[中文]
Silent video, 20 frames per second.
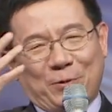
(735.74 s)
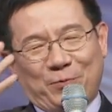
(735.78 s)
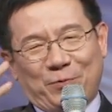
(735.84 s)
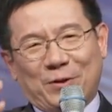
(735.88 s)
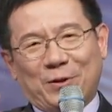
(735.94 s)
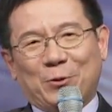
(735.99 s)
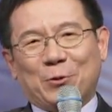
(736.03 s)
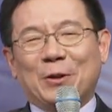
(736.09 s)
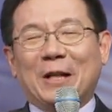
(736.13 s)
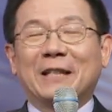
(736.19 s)

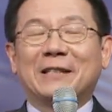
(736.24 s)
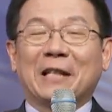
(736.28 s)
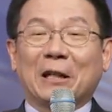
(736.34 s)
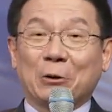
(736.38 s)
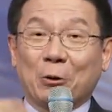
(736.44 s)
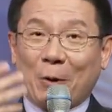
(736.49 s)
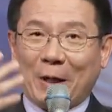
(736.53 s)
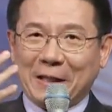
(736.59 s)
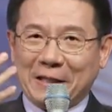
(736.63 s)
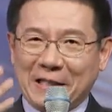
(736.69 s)
主在讲的
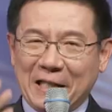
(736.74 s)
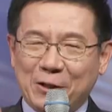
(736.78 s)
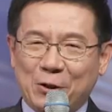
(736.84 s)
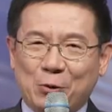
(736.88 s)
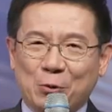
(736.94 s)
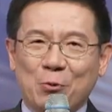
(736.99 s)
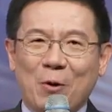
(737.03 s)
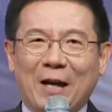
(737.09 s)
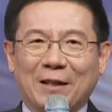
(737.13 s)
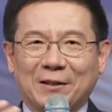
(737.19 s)
关于耶
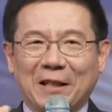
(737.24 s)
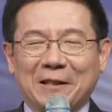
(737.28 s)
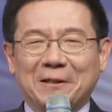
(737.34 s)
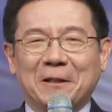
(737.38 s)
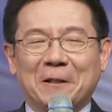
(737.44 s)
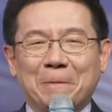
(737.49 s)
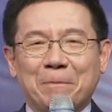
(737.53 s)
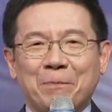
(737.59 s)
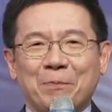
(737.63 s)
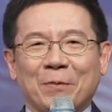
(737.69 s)
稣啊等等
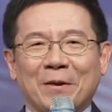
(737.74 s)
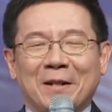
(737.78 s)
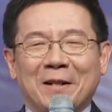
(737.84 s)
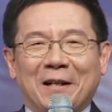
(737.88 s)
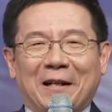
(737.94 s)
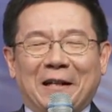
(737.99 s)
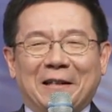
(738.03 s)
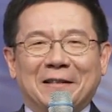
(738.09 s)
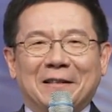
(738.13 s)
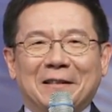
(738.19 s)

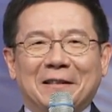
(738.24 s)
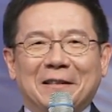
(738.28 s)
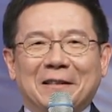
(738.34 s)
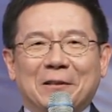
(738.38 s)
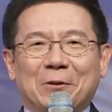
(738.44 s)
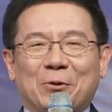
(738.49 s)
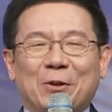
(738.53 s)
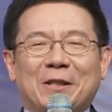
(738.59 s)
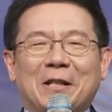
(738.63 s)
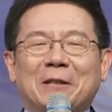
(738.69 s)
啊，
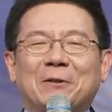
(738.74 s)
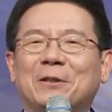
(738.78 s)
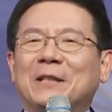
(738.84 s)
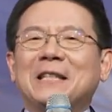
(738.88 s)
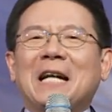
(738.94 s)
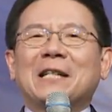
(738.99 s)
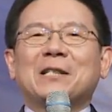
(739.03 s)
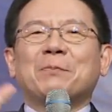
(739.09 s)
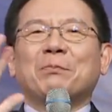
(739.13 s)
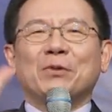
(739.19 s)
所以他跟
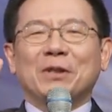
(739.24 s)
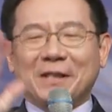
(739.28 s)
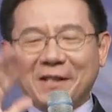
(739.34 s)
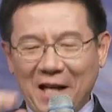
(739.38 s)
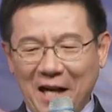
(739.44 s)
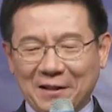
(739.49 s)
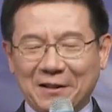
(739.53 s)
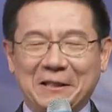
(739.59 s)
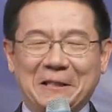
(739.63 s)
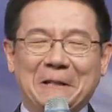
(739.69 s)
他是不一
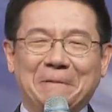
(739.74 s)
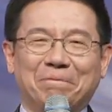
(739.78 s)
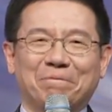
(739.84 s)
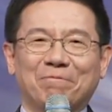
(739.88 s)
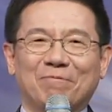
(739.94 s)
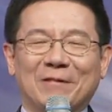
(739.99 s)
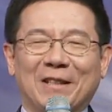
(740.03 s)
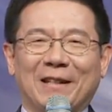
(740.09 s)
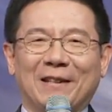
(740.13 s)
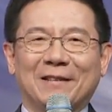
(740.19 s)
样的人
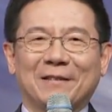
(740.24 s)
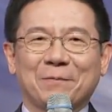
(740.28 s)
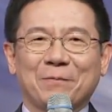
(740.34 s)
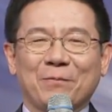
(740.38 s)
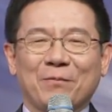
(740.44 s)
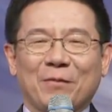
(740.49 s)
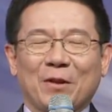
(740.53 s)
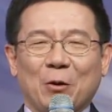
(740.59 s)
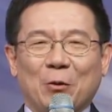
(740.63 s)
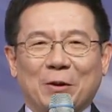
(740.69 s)
啊。
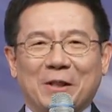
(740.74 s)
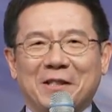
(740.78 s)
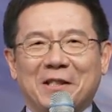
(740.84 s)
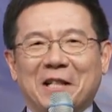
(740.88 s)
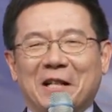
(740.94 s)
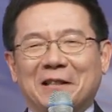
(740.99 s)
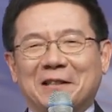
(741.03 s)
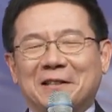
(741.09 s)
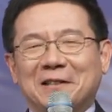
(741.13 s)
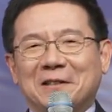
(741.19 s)
我在想。
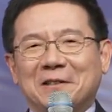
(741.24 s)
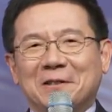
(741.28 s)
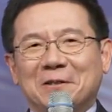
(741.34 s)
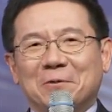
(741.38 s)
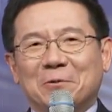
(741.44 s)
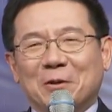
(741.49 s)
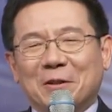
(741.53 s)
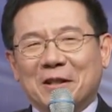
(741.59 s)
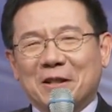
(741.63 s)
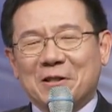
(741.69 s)

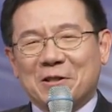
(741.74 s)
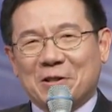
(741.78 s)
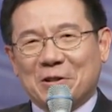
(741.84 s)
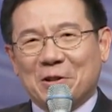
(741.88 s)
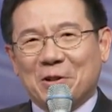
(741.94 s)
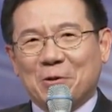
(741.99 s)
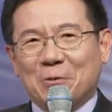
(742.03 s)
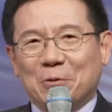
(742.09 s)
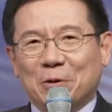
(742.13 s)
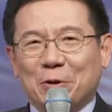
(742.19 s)
我那个时
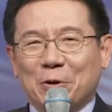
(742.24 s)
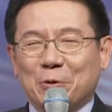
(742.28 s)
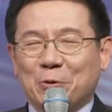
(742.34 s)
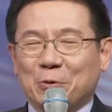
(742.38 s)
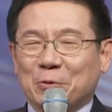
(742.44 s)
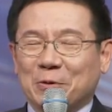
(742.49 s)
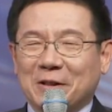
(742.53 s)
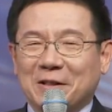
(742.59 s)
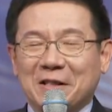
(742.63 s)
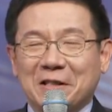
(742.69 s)
候，我对
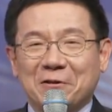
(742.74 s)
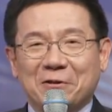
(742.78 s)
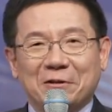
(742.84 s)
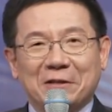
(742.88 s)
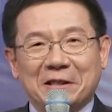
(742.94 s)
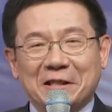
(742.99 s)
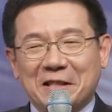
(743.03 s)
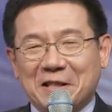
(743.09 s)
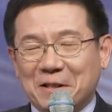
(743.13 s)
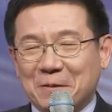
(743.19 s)
主认识的
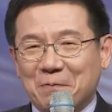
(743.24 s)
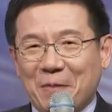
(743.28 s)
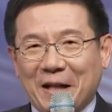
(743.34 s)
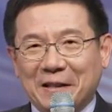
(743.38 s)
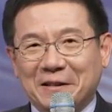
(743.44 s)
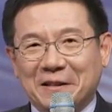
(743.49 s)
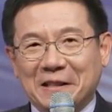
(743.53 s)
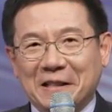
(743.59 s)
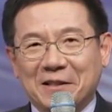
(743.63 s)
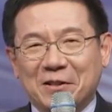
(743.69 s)
一知半
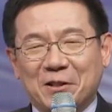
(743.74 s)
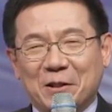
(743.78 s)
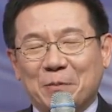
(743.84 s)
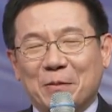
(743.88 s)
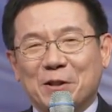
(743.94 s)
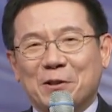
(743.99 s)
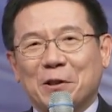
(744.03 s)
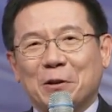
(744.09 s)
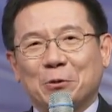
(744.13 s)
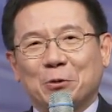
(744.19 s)
解，什么
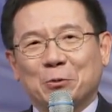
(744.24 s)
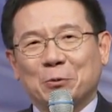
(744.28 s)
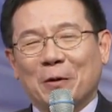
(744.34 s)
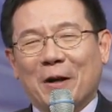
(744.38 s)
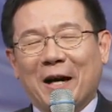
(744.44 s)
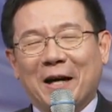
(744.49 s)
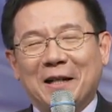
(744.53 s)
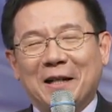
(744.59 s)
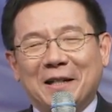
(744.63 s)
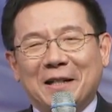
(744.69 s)
圣徒啊，
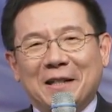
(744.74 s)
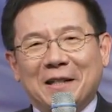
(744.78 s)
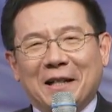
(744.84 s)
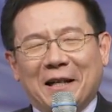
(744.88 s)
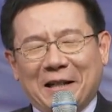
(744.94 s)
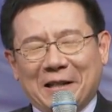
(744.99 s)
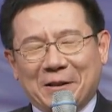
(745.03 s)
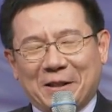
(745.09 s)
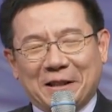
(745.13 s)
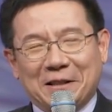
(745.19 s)

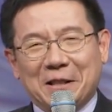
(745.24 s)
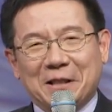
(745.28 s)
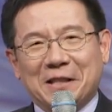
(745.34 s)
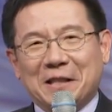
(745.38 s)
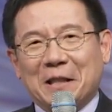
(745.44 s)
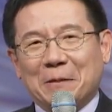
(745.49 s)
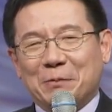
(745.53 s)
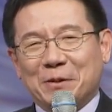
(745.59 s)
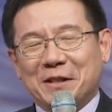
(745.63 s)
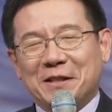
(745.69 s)
哎，跟着现在
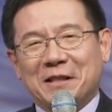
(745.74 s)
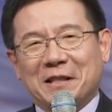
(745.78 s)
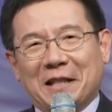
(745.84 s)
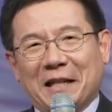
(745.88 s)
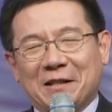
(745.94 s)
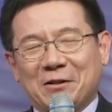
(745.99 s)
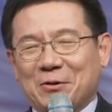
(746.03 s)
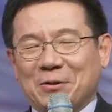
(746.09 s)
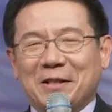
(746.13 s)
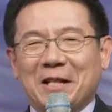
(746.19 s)
比起来，
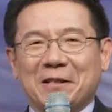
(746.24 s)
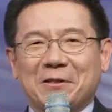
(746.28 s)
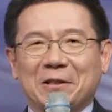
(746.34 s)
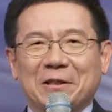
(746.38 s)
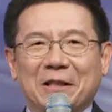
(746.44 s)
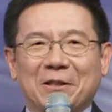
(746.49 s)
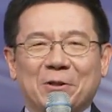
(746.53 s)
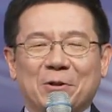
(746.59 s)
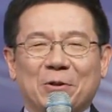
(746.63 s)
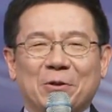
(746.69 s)
实在是那
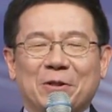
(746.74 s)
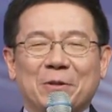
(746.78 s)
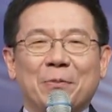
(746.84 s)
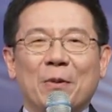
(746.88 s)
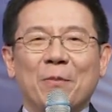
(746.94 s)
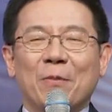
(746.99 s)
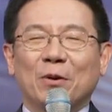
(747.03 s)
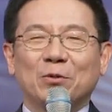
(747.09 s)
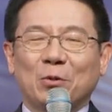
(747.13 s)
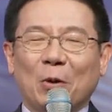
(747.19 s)
个时候是懵
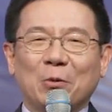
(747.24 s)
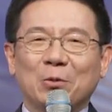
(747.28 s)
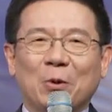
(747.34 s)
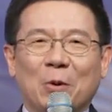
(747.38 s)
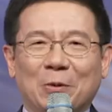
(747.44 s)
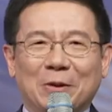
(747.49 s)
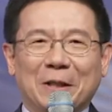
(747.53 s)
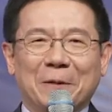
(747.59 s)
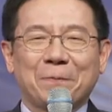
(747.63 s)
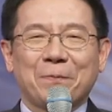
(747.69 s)
懵懂懂
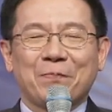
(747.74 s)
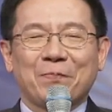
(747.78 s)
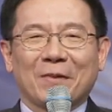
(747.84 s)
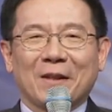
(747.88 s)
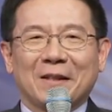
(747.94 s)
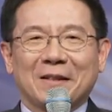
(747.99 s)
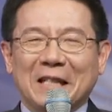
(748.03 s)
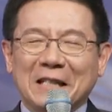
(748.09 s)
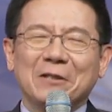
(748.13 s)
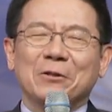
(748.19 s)
的。
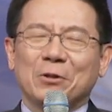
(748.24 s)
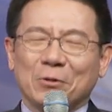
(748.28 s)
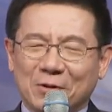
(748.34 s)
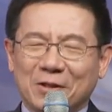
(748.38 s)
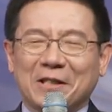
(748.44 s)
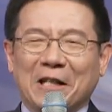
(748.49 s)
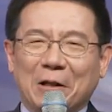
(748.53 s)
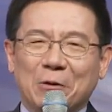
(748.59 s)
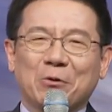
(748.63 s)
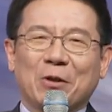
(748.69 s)
但是就是
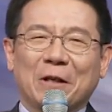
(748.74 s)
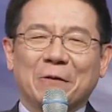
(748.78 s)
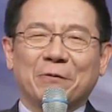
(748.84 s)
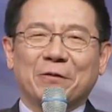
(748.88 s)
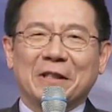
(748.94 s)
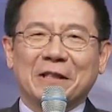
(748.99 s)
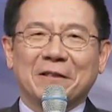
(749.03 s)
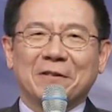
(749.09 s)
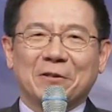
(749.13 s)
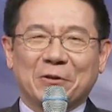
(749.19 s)
想要传福
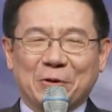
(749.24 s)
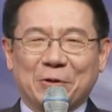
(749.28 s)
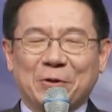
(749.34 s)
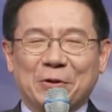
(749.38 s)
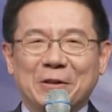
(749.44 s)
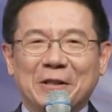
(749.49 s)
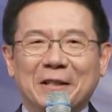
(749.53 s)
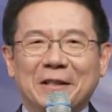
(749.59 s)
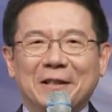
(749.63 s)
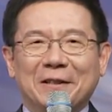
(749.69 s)
音，只
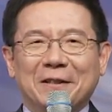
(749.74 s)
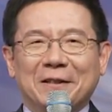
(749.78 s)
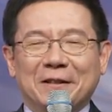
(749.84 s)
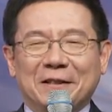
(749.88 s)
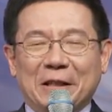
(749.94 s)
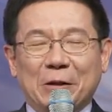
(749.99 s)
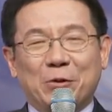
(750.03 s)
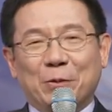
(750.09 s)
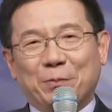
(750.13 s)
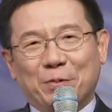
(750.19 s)
是也
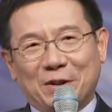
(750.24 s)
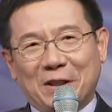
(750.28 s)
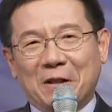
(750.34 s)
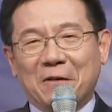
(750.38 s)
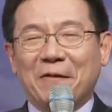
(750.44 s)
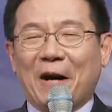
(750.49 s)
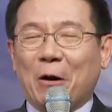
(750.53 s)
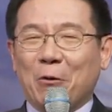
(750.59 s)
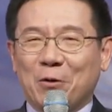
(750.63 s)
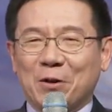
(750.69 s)
许不得
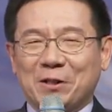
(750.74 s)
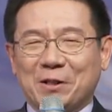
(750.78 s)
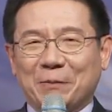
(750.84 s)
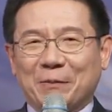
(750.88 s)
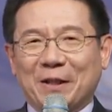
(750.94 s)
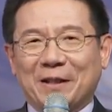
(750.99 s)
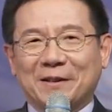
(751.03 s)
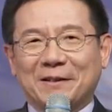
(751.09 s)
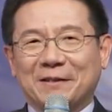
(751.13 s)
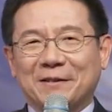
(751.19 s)
法或什么
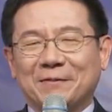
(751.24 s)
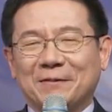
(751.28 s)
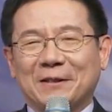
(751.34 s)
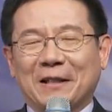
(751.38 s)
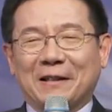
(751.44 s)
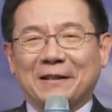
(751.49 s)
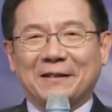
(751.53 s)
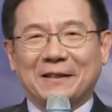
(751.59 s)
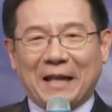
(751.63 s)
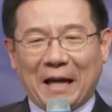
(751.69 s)

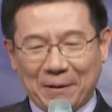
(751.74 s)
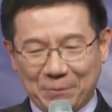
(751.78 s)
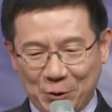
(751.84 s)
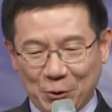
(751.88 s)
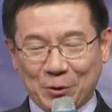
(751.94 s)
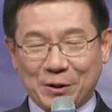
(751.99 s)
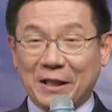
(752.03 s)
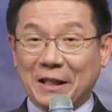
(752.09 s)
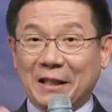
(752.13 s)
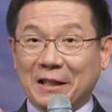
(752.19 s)
啊。他有
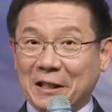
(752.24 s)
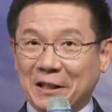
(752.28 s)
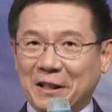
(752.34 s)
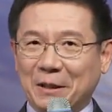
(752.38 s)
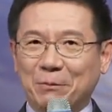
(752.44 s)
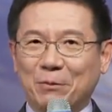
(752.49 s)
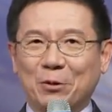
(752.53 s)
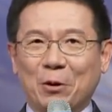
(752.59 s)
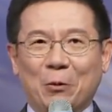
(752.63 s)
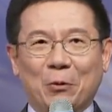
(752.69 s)
些人可能听
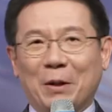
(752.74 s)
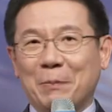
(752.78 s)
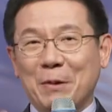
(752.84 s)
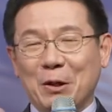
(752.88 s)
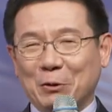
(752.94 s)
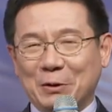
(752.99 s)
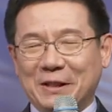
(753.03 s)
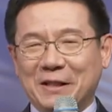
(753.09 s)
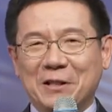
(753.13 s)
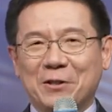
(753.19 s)
不懂，我没有
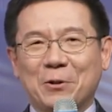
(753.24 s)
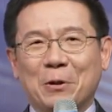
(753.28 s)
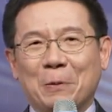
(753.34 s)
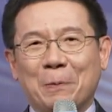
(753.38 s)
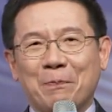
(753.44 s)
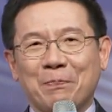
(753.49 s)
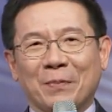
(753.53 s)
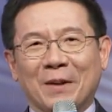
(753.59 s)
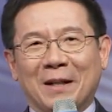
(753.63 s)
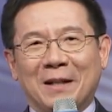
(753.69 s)
接受。
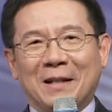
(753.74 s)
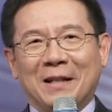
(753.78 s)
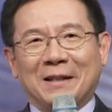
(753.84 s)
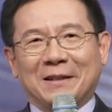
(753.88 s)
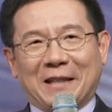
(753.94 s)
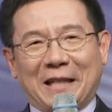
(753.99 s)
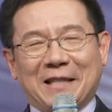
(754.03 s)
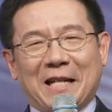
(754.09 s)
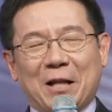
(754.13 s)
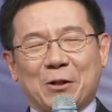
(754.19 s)

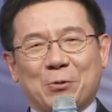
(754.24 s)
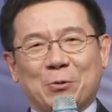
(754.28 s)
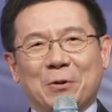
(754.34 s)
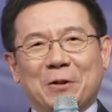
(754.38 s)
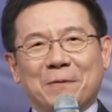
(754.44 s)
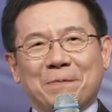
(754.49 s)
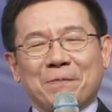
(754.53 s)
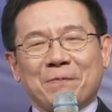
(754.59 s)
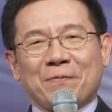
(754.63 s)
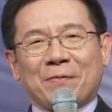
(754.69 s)
但他
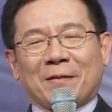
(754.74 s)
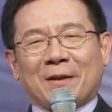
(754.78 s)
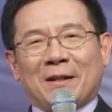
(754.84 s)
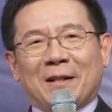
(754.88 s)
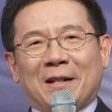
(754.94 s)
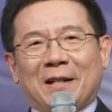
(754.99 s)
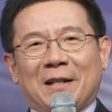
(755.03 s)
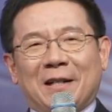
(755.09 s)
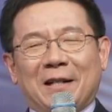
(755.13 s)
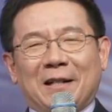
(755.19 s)

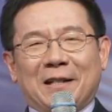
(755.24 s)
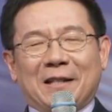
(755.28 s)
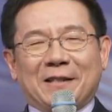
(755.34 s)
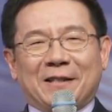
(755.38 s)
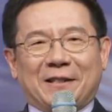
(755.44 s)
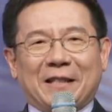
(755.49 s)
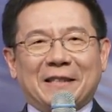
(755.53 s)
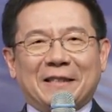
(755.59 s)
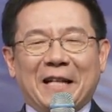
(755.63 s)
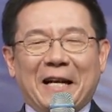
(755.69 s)
说：“
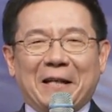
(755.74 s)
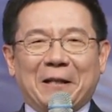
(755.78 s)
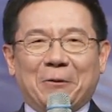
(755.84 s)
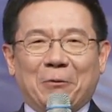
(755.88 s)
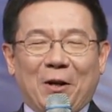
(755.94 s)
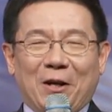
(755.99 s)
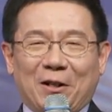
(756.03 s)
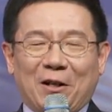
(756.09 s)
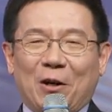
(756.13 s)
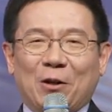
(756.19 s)
现在我
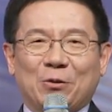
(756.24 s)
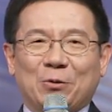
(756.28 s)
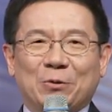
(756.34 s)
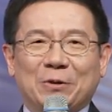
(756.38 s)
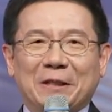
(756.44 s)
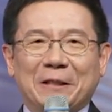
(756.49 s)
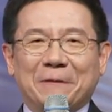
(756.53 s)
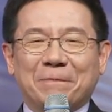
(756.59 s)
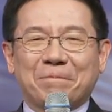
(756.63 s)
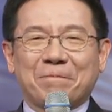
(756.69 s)
要告诉你，